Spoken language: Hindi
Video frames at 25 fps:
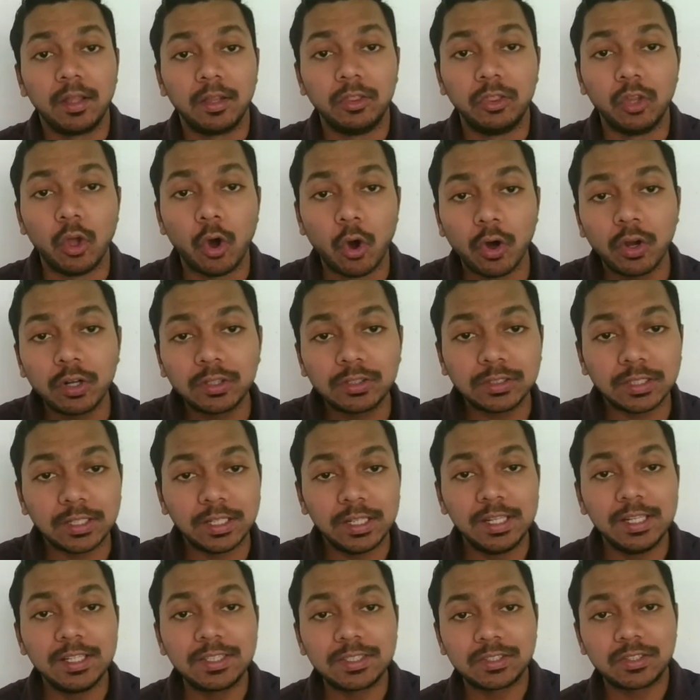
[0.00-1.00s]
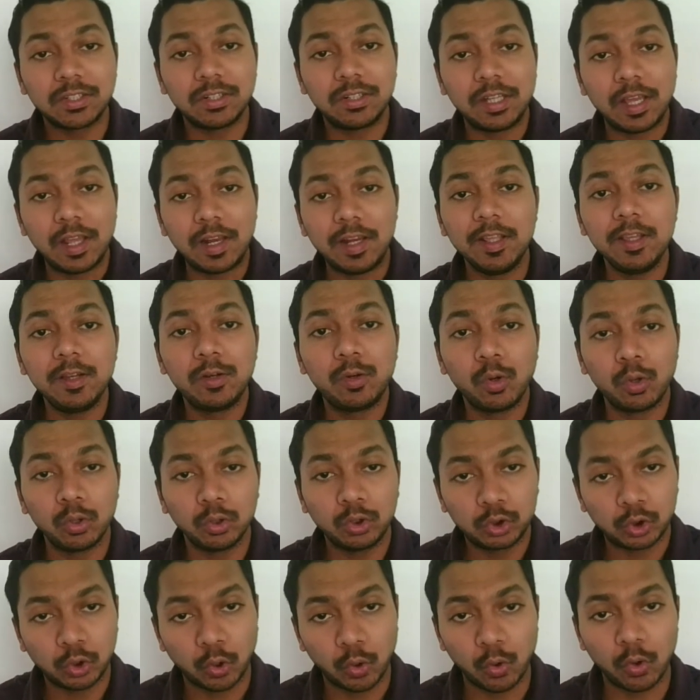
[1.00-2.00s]
नॉर्थ ईस्ट दिल्ली को
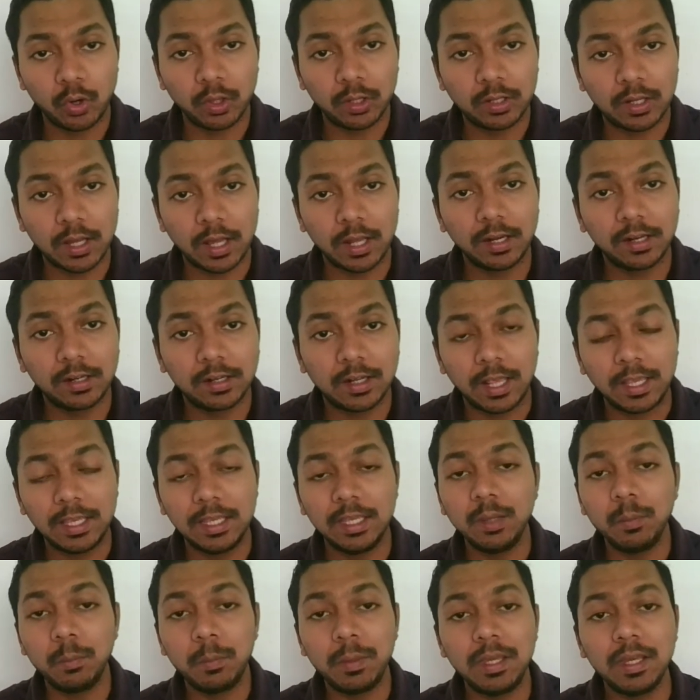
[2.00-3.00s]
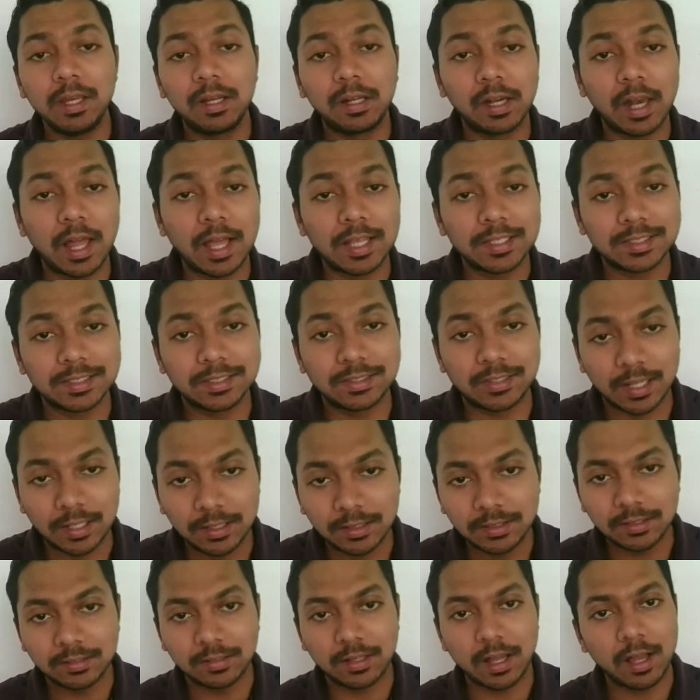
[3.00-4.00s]
छोड़कर कहीं भी क्लास
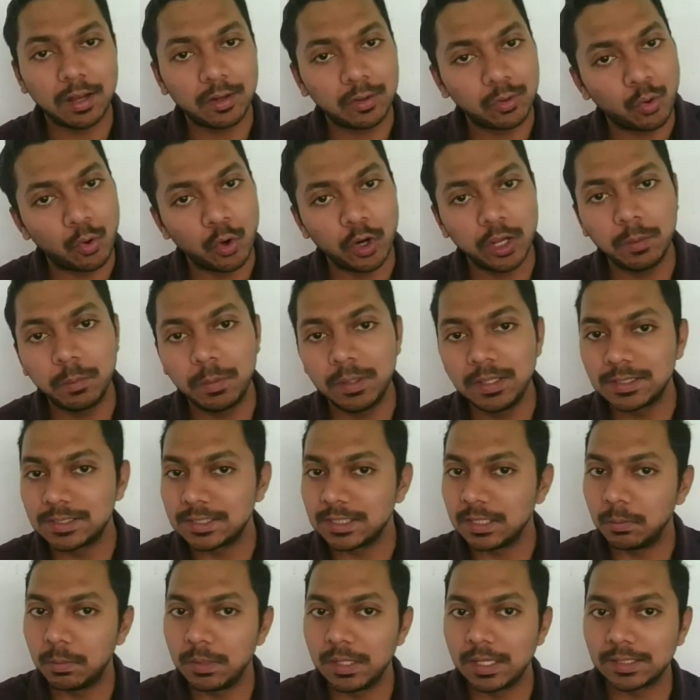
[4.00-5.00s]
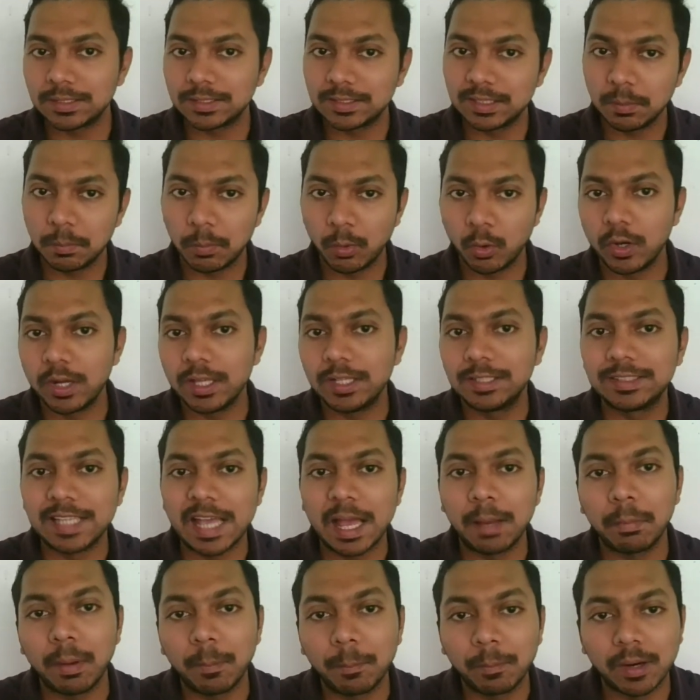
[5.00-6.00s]
टेंथ का कोई भी सीबीएसई बोर्ड
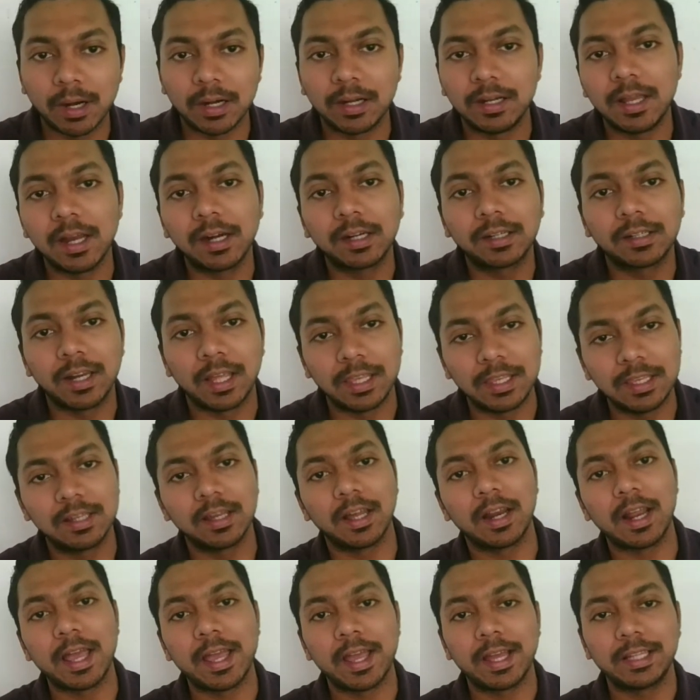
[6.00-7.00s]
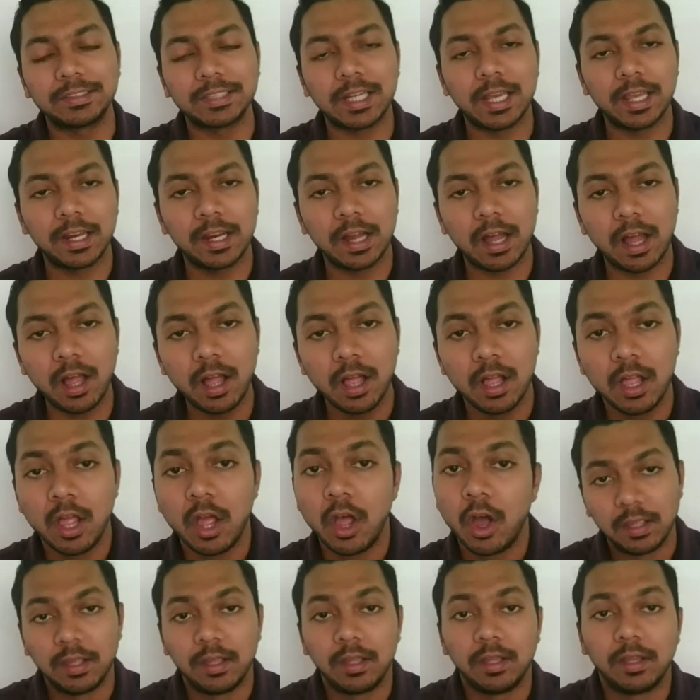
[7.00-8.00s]
एग्जाम अब कंडक्ट नहीं कराया जाएगा
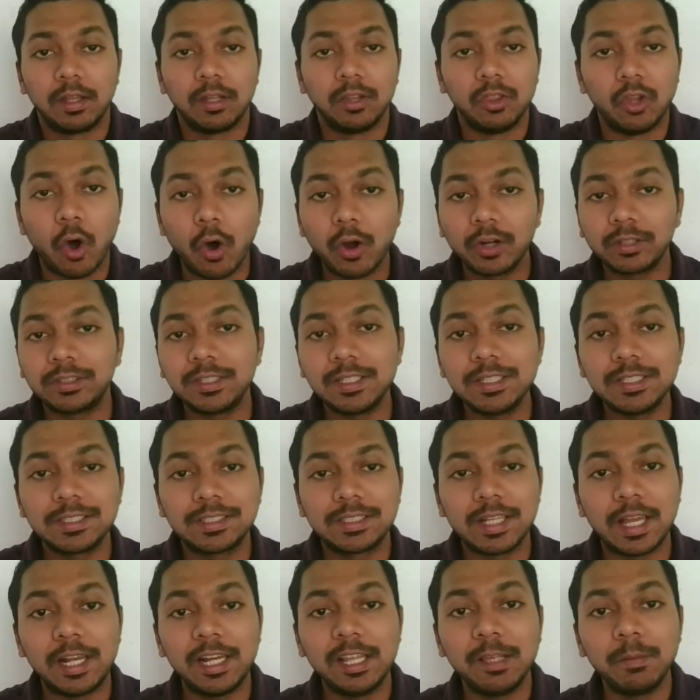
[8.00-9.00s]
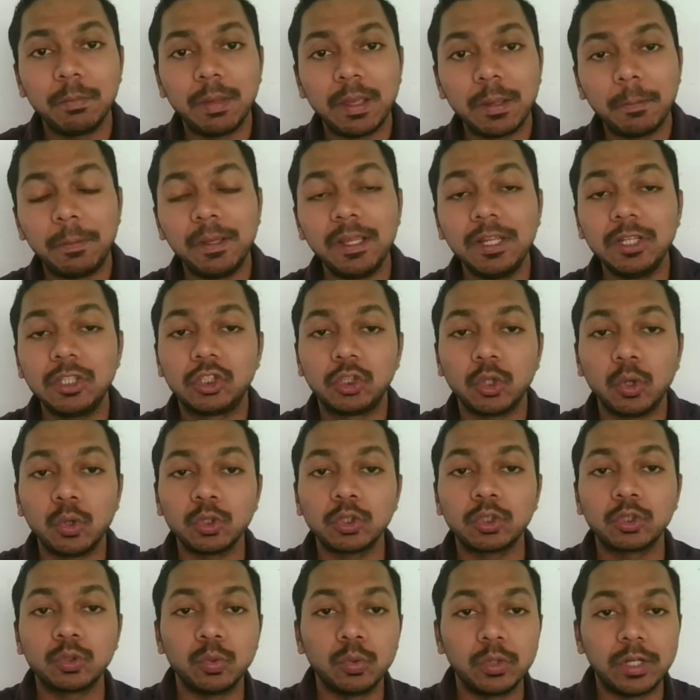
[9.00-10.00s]
नॉर्थ ईस्ट दिल्ली में भी जो
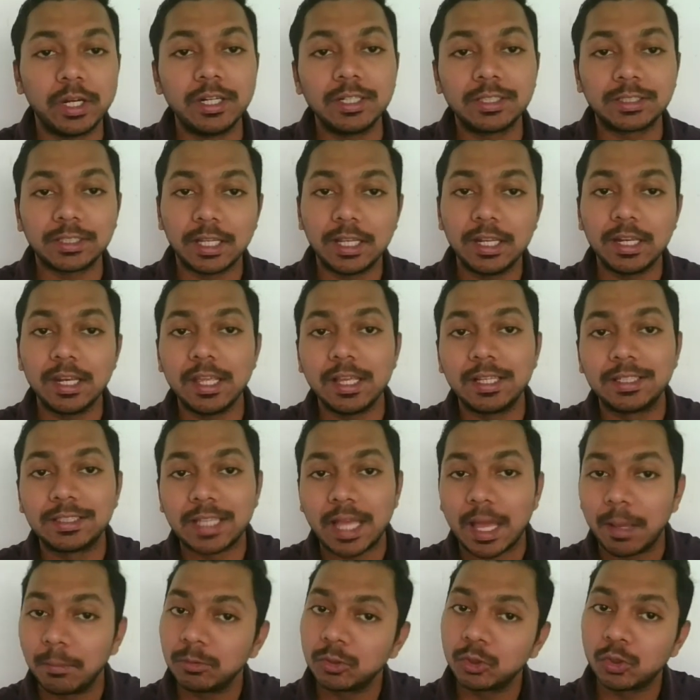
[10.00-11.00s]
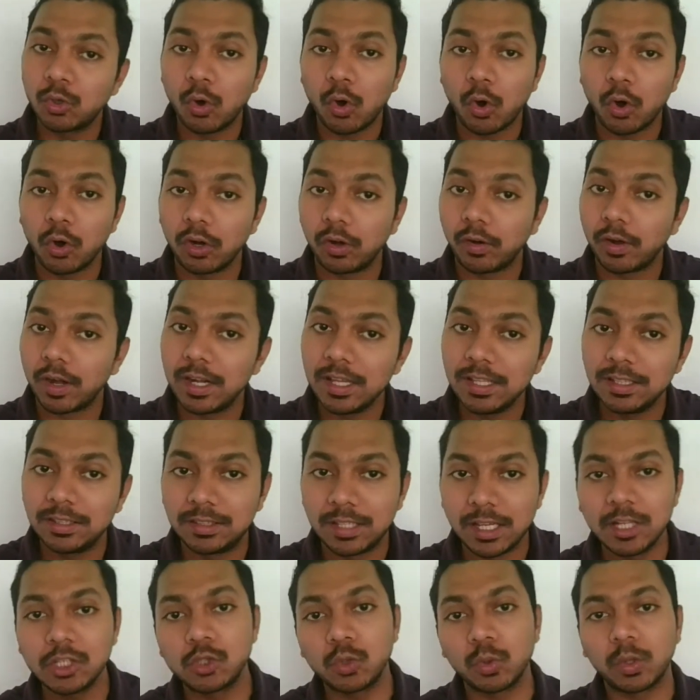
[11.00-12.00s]
स्टूडेंट्स इन एग्जाम्स को ऑलरेडी
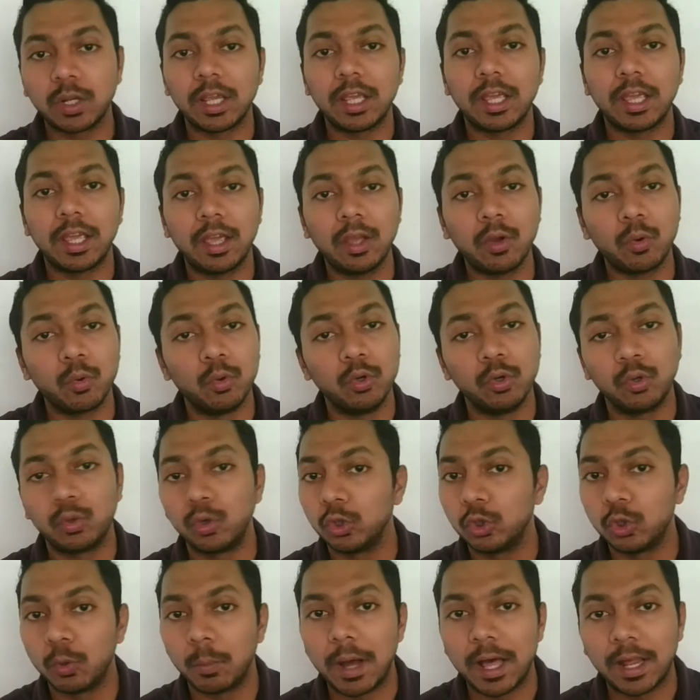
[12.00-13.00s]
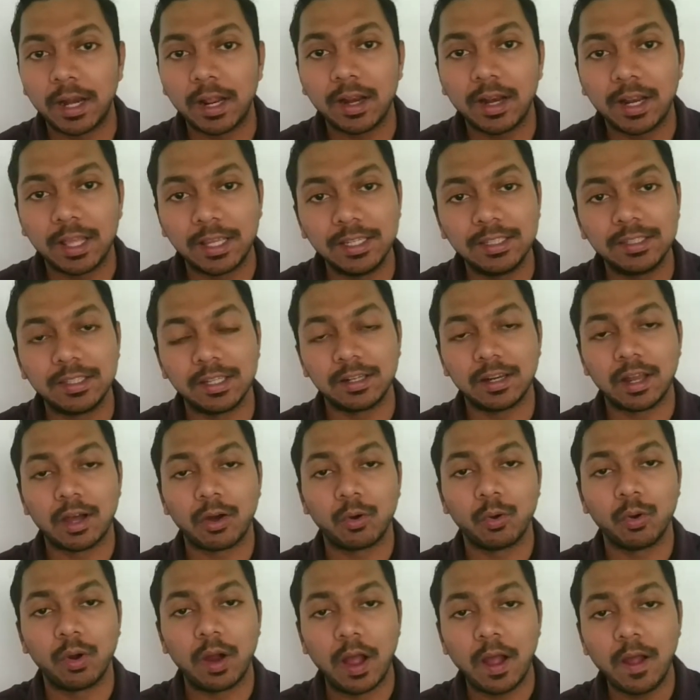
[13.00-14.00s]
दे चुके हैं उनको दोबारा नहीं देना
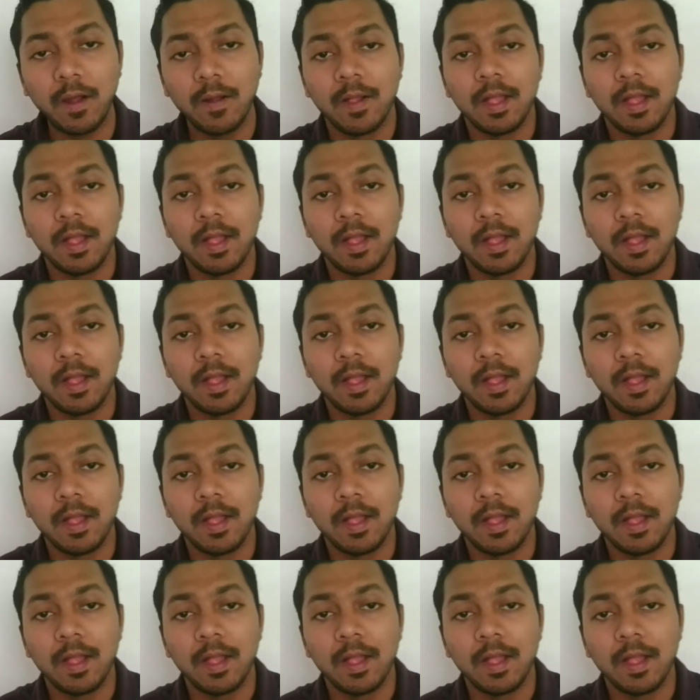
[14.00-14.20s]
होगा